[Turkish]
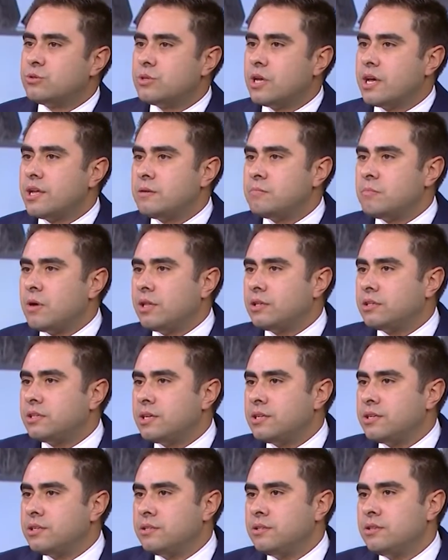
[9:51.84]
Yani
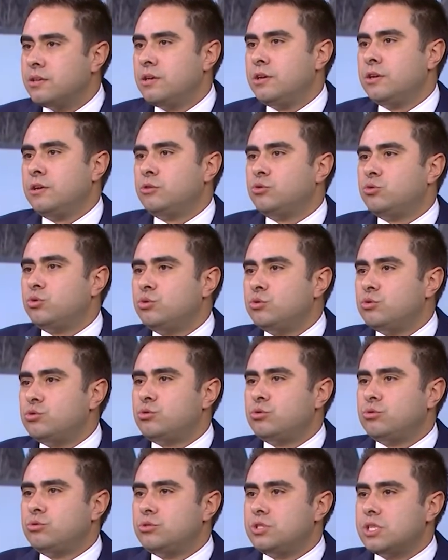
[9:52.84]
Malta'nın,
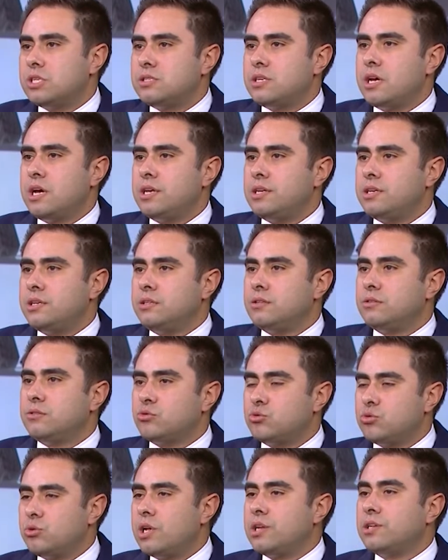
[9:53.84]
Tunus'un, Cezayir'in
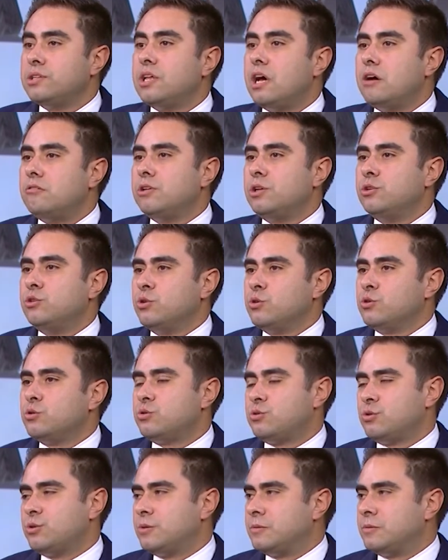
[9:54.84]
sularında iş. avlanıyoruz.